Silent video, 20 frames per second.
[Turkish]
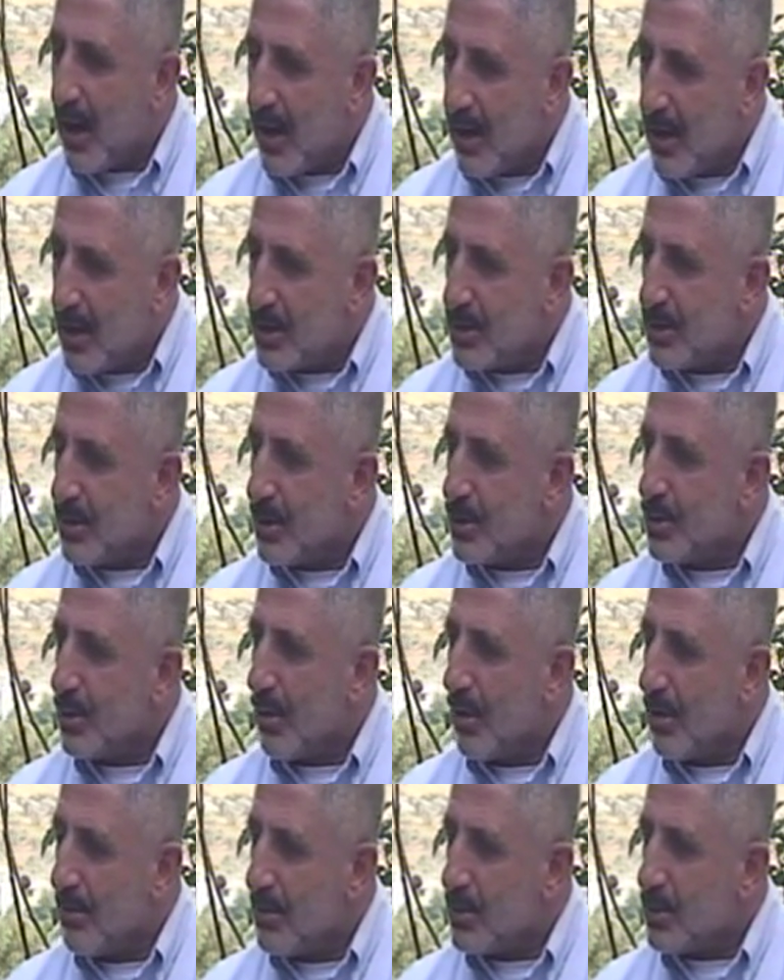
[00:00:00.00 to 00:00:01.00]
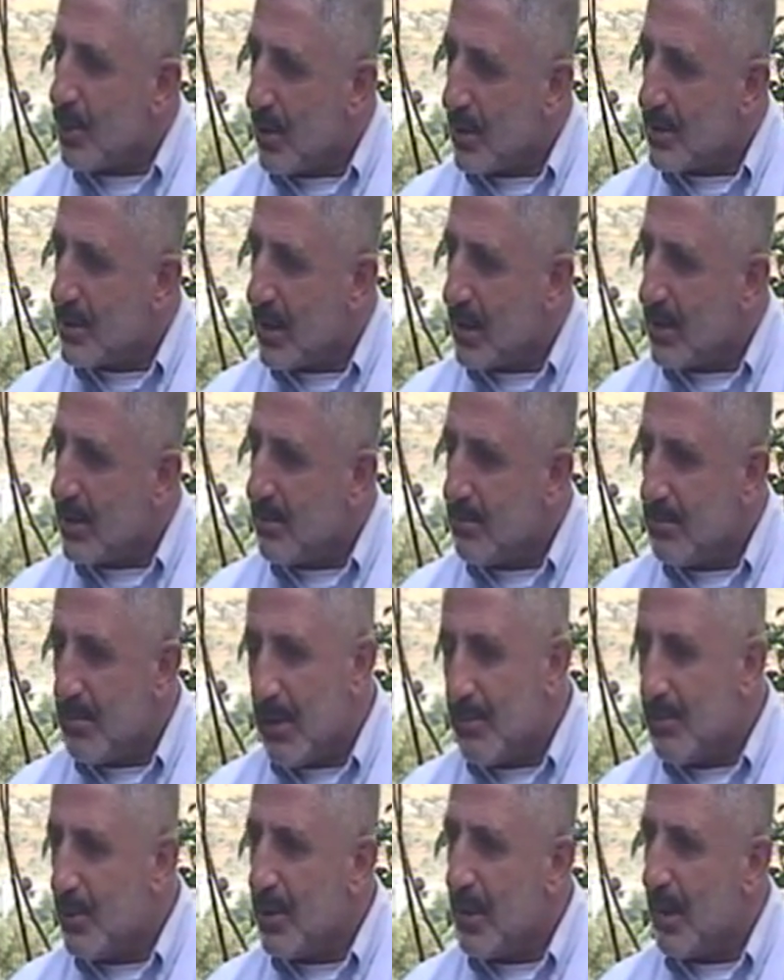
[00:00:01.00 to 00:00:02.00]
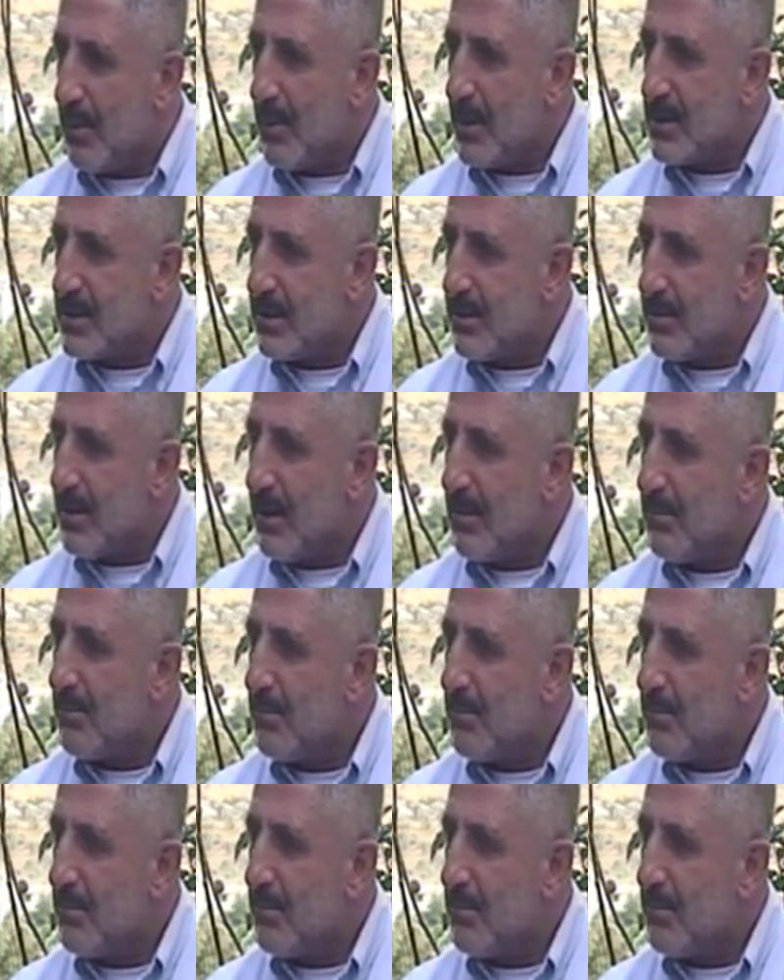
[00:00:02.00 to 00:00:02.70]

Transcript: ayrıştırıcı olmuş olsaydım ben bunu yapmazdım.